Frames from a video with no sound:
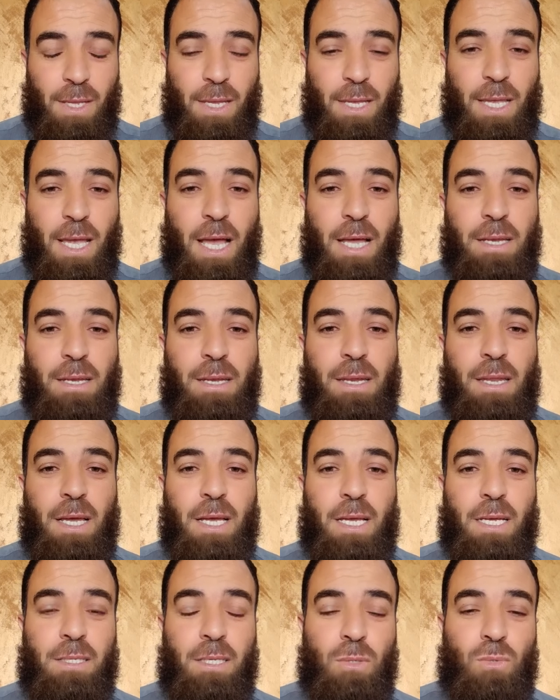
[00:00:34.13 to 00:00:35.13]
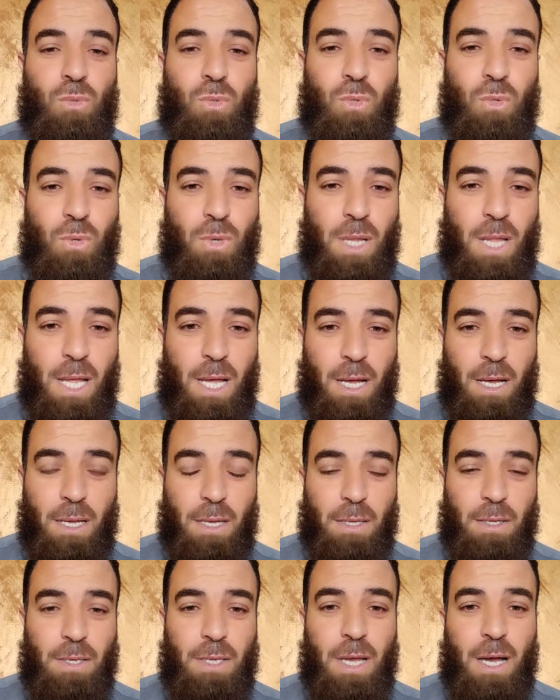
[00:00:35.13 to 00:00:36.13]
كأنك تدعو الله
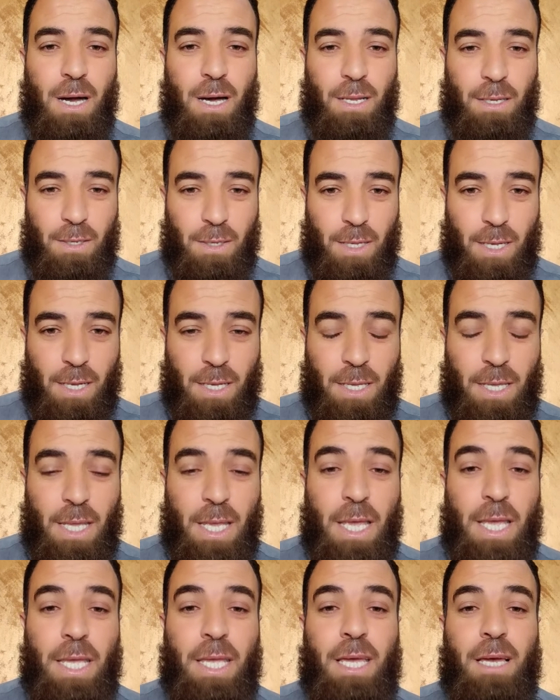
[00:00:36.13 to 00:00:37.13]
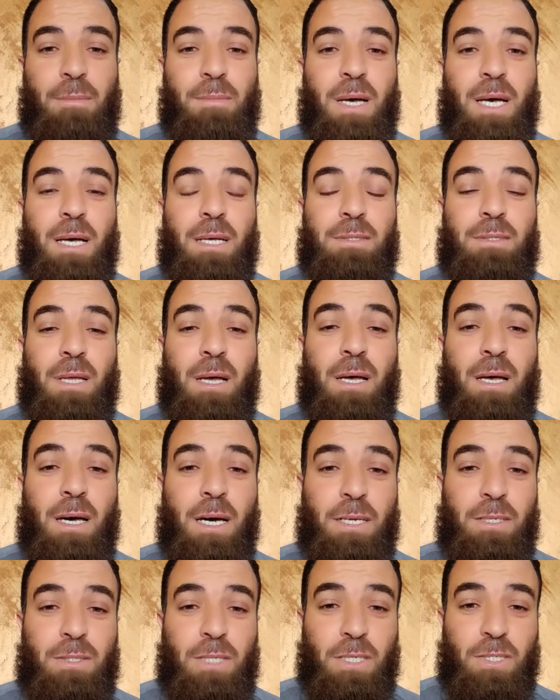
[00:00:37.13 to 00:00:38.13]
يا الله كما
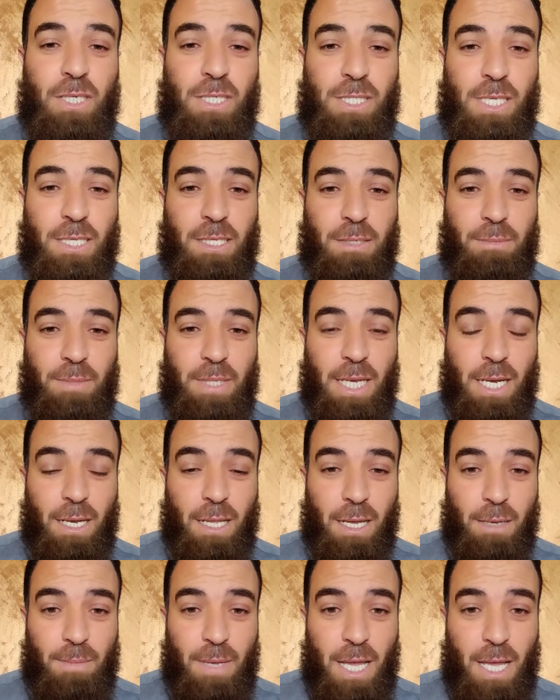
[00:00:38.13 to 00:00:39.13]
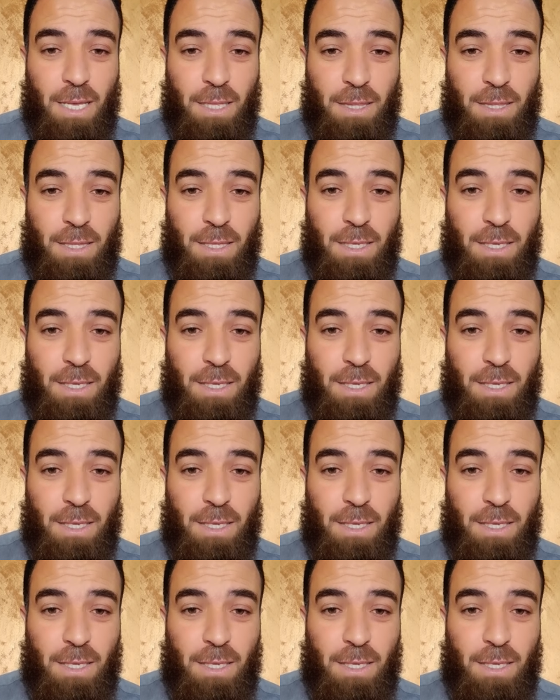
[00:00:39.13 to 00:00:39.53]
طهرت جسدي من الخبائث